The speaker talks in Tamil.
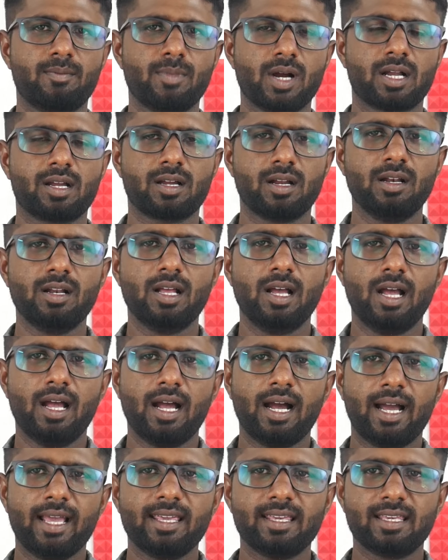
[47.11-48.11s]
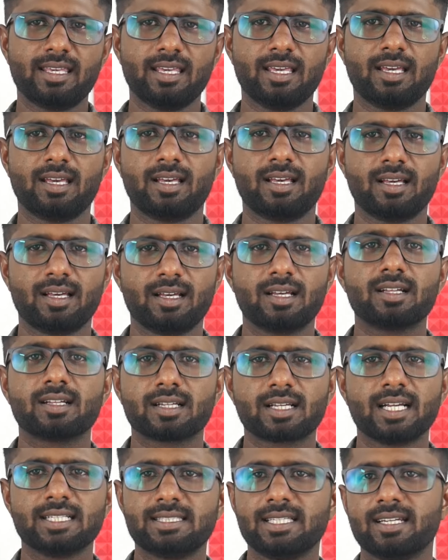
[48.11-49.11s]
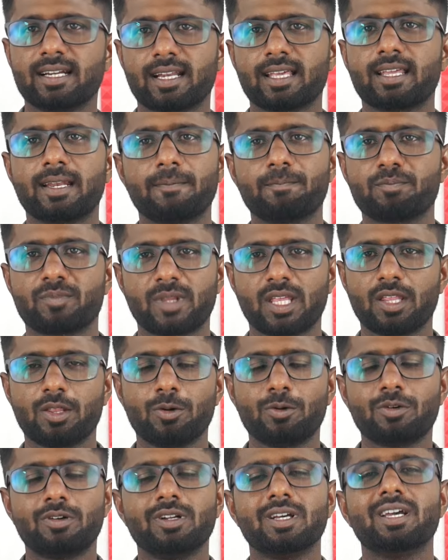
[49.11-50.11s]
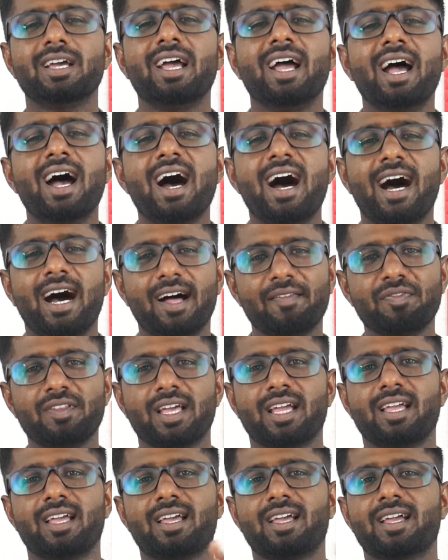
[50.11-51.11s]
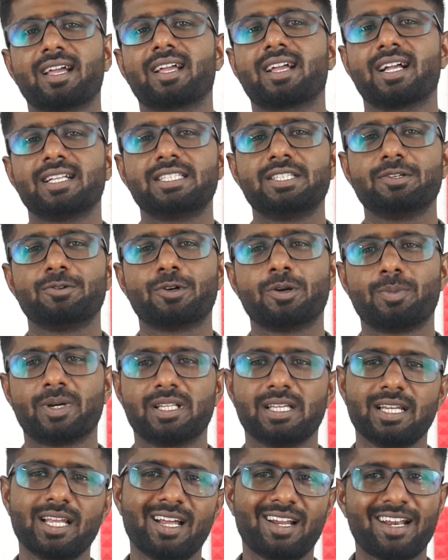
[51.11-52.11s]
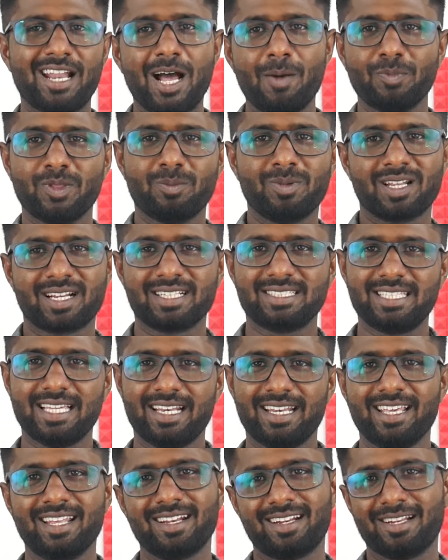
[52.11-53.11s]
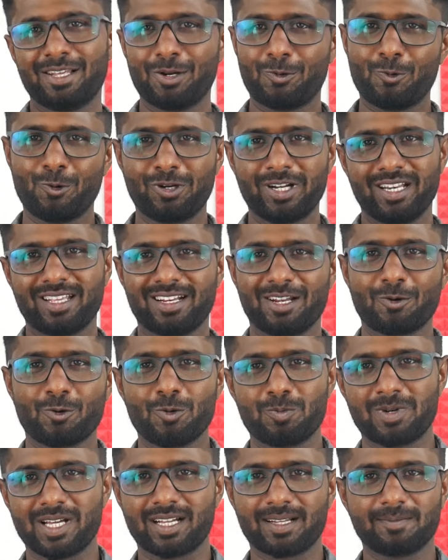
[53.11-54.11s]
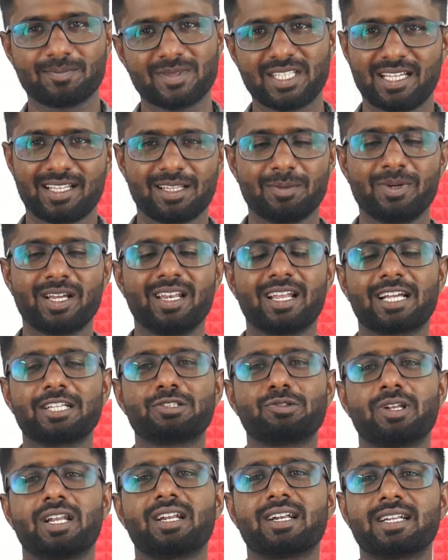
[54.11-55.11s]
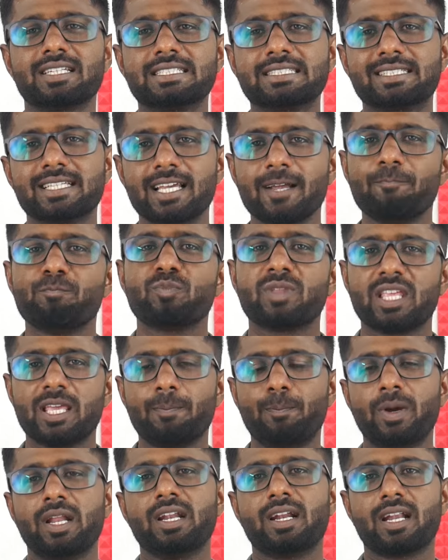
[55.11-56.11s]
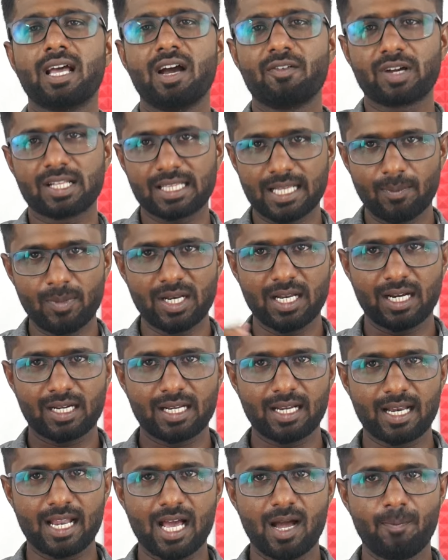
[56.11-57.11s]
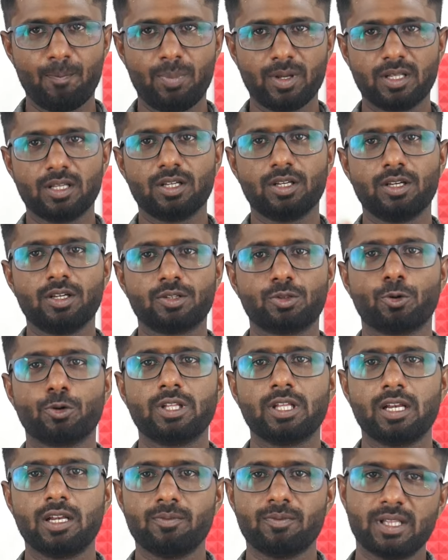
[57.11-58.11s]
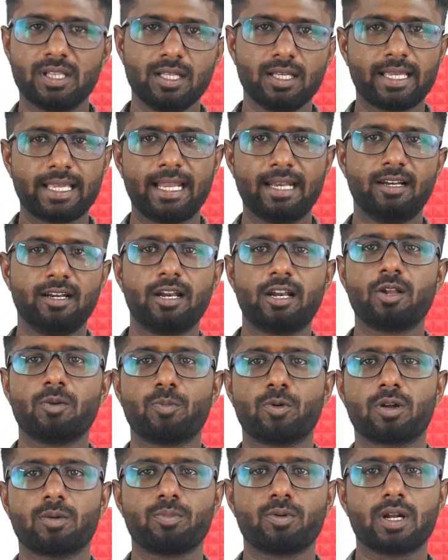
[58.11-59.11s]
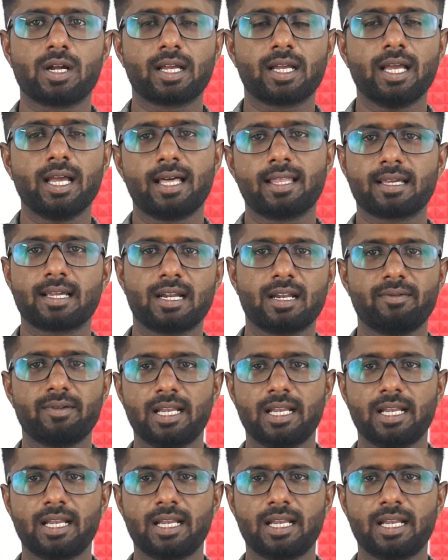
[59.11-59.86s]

மக்கள் ஐக்கிய கட்சின்னு நினைக்கிறேன் ஏதோ ஒன்று அந்த கட்சியோட பார்த்திங்கன்னா நாம் தமிழர் கட்சியை நேருக்கு நேராக கூட்டணிக்கெலாம் கூப்பிட்டாங்க அந்த மாதிரி நகைச்சுவையெல்லாம் நடந்துச்சு இப்போ என்னென்னா அவங்க தமிழ்நாட்டில் நாற்பது தொகுதியிலும் வந்து கேண்டிடேட்டை போட போகிறாங்க அதுக்கான